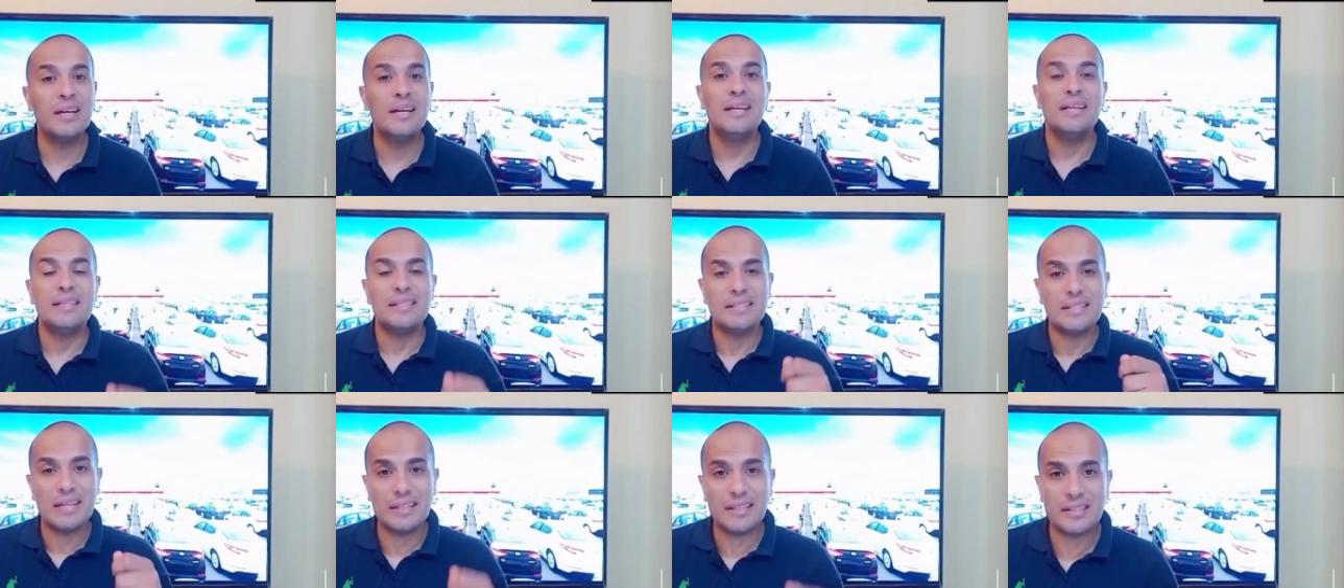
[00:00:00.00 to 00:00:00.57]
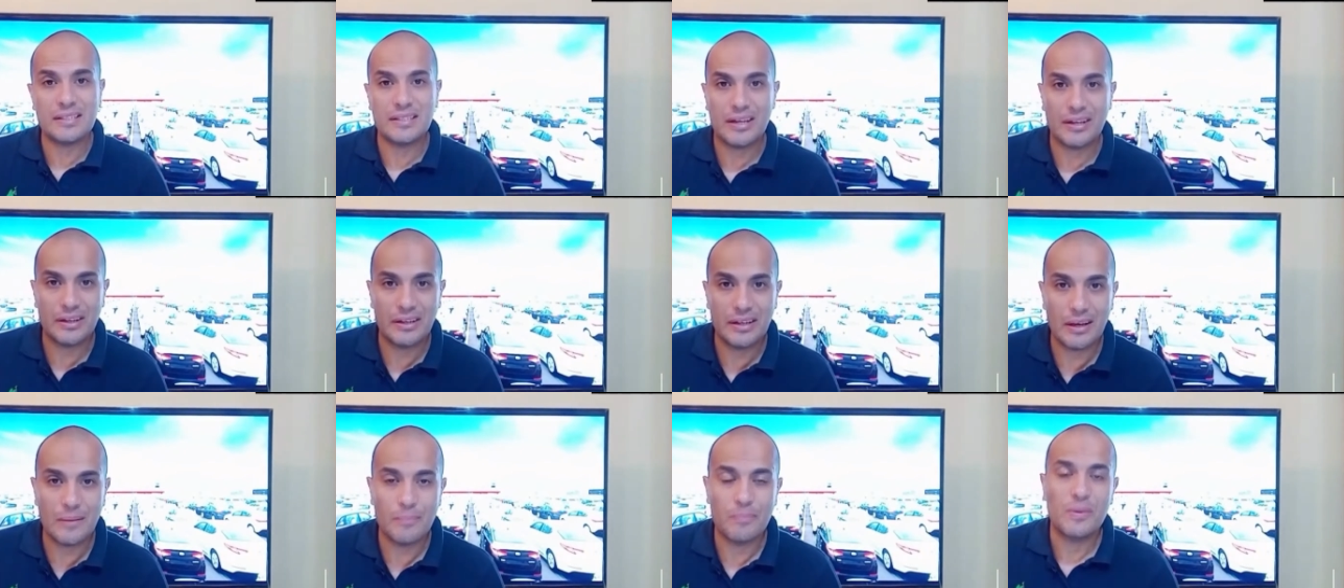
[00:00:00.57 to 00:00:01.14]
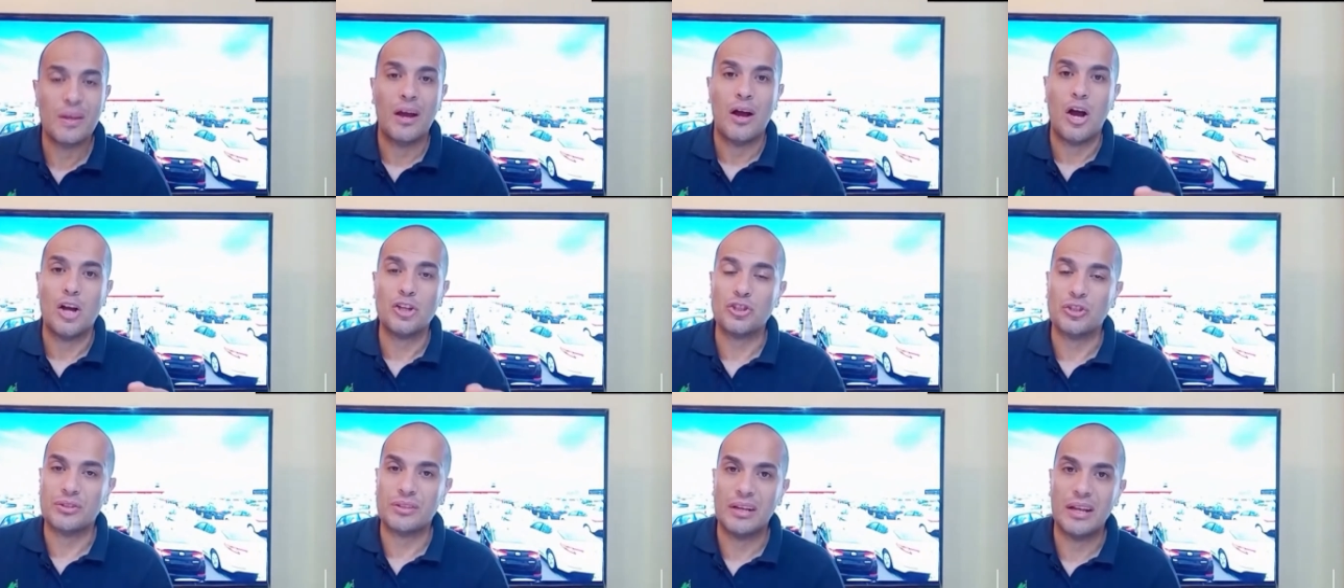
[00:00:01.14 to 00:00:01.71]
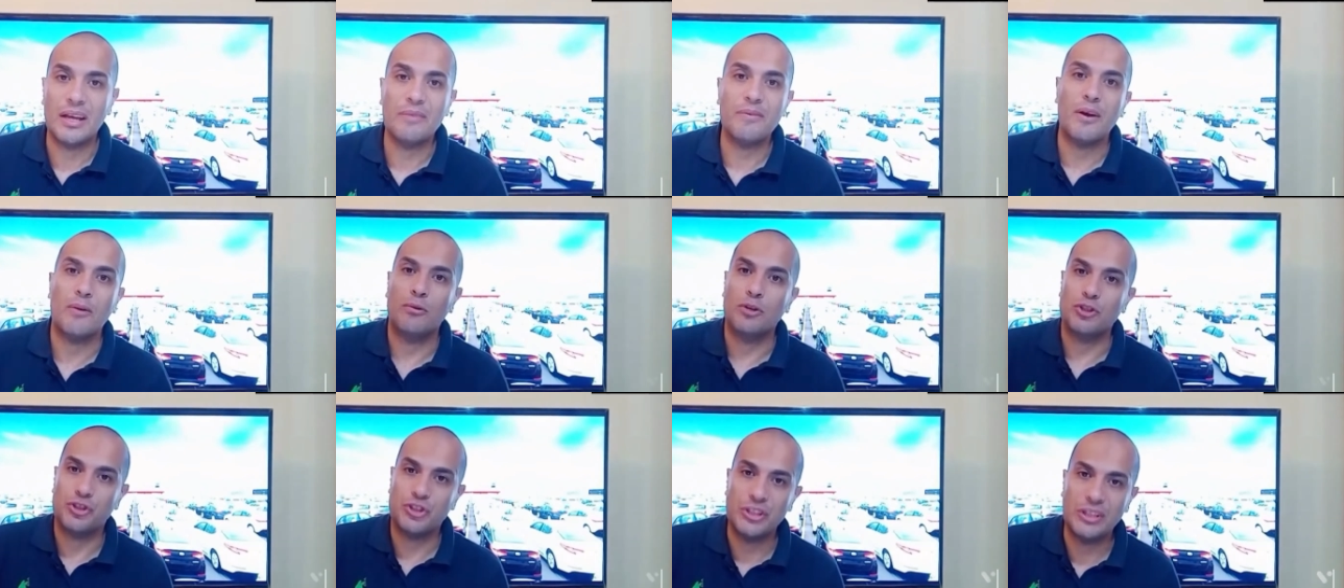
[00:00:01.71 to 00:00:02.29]
زياده سعريه 10000 او
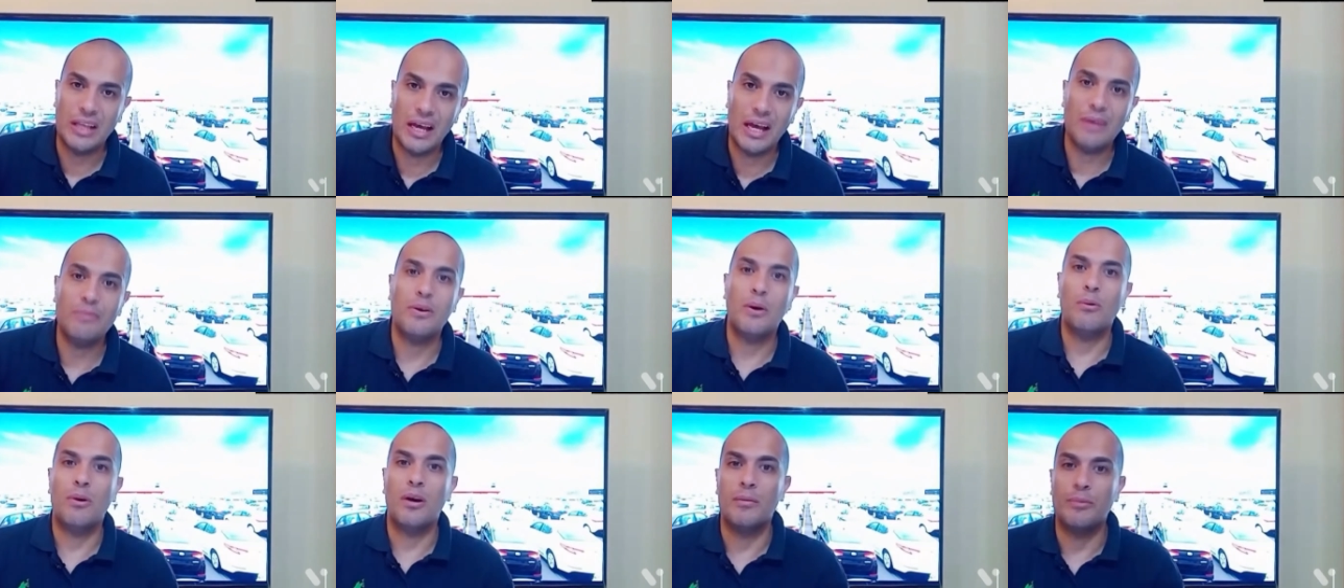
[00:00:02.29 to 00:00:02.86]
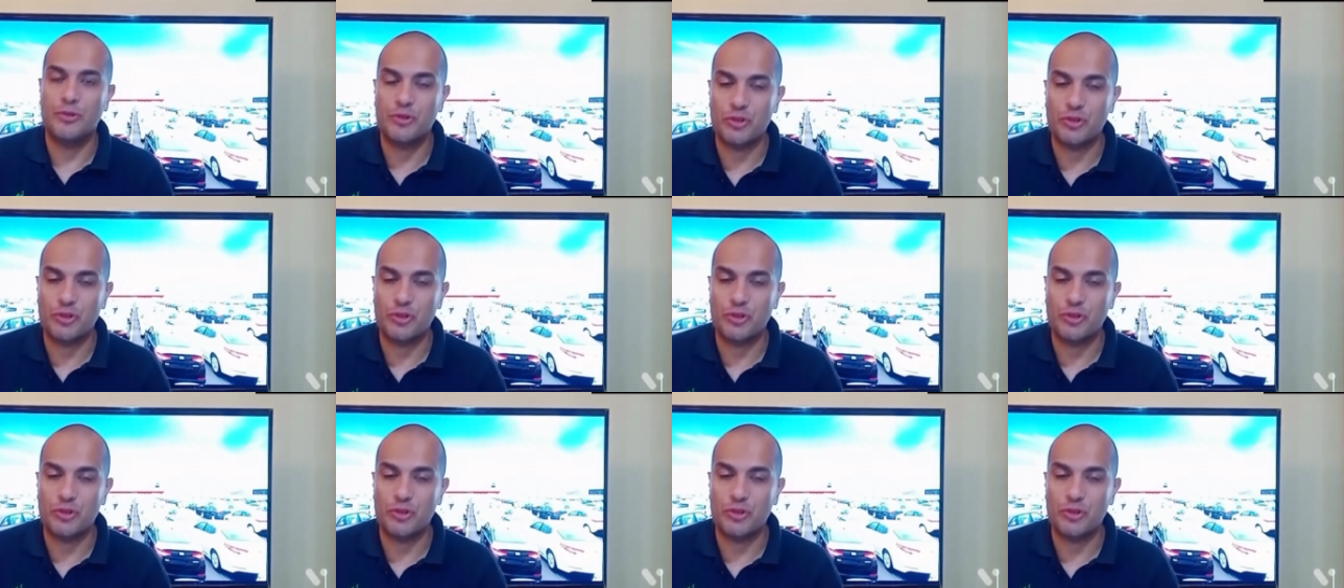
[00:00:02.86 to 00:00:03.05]
20000 او 15000